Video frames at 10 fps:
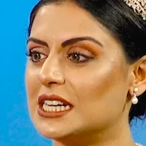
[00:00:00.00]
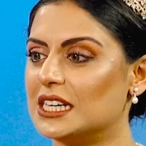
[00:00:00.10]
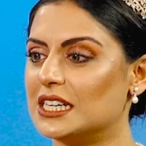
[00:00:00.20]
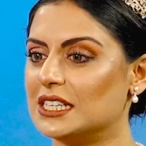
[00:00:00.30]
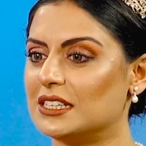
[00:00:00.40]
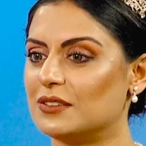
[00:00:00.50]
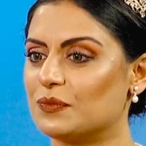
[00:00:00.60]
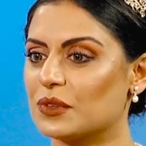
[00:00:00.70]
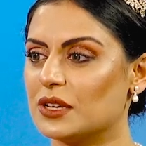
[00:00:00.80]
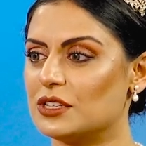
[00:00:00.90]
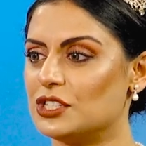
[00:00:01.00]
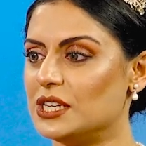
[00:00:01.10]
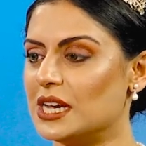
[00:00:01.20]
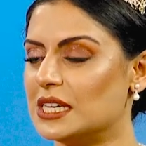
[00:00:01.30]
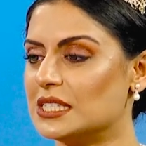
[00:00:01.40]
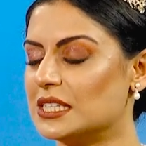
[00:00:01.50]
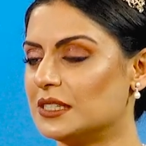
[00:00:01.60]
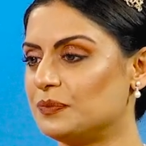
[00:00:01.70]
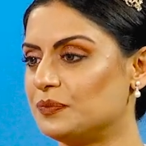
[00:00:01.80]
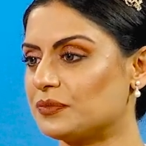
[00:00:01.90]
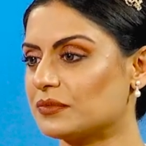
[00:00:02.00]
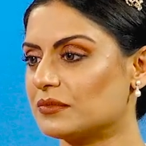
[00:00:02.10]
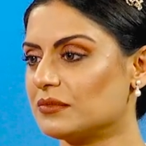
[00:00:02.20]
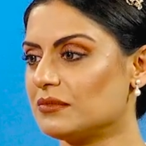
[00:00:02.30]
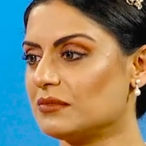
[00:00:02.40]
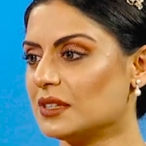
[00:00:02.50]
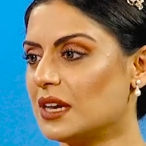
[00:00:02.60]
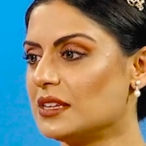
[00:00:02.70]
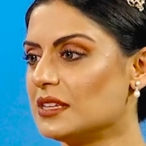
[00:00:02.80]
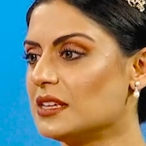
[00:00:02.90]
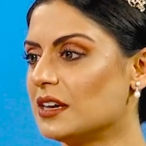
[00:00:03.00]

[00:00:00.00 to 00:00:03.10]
uh, she has um, I think the